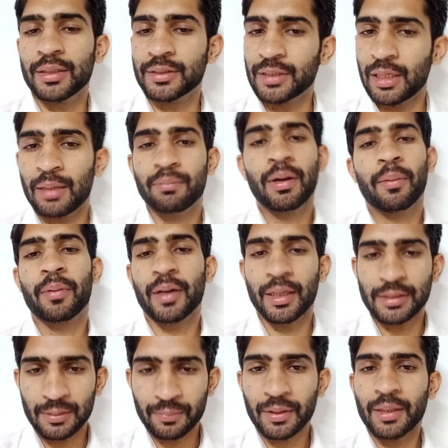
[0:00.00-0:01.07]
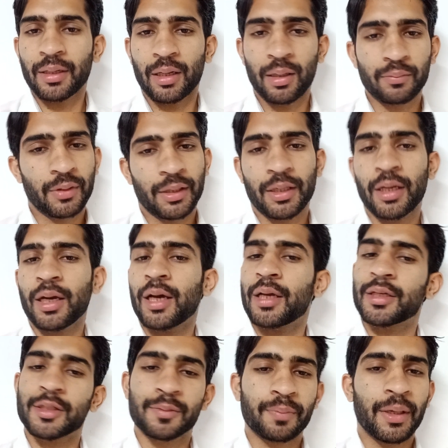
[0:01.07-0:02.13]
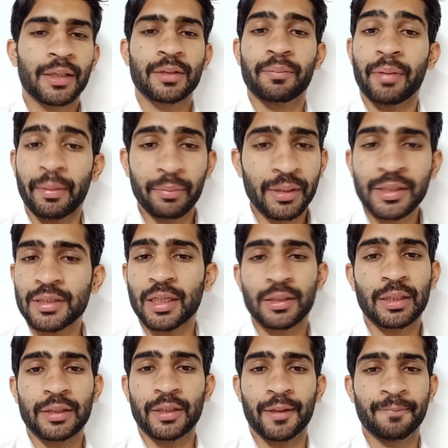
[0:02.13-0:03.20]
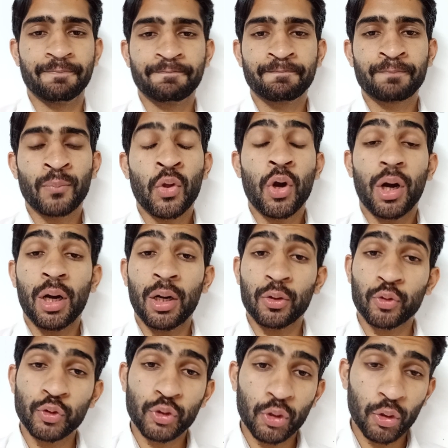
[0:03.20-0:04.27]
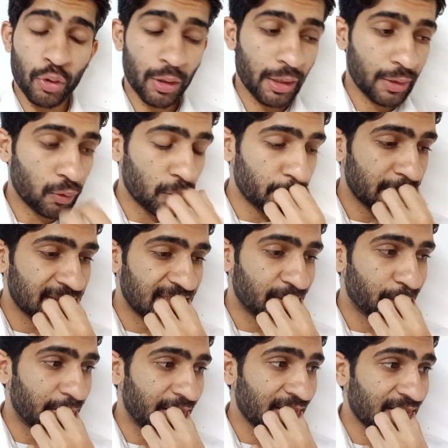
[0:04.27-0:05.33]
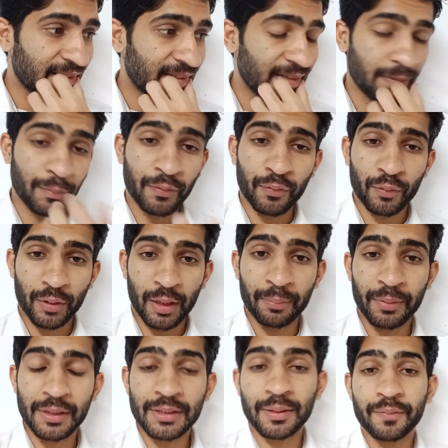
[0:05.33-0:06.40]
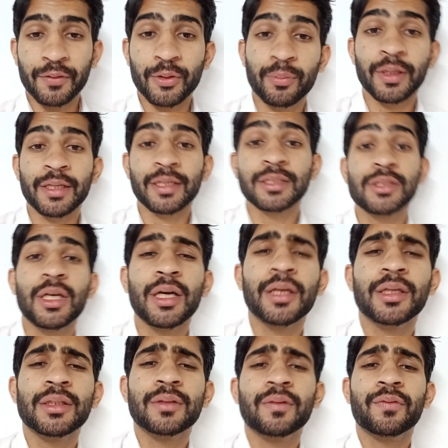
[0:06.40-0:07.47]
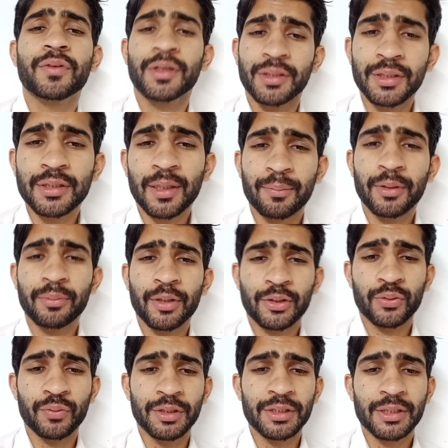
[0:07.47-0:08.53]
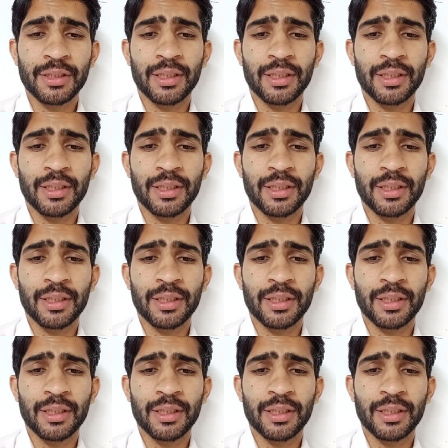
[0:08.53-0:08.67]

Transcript: जनाब बाबर आजम के नाम देखें आई रिस्पेक्ट मैं भी नहीं चाहता था हाँ कुछ लोग एक और मेरे जहन में आया कि अभी फुरगान ने वीडियो बनाई कि शाहिद फरीदी साहब ने भी एक ट्वीट